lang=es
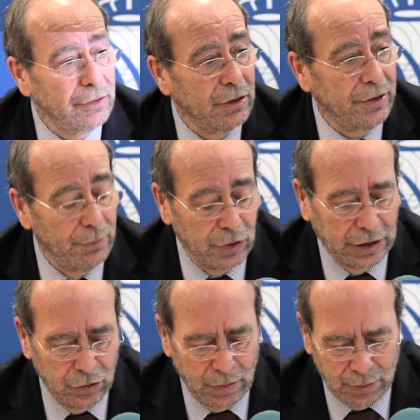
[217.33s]
ciudad y por
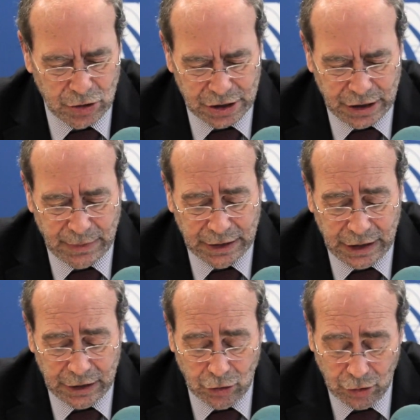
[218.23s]
lo tanto vamos a seguir
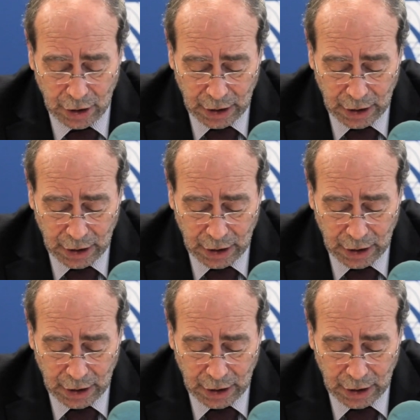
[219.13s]
manteniéndolo,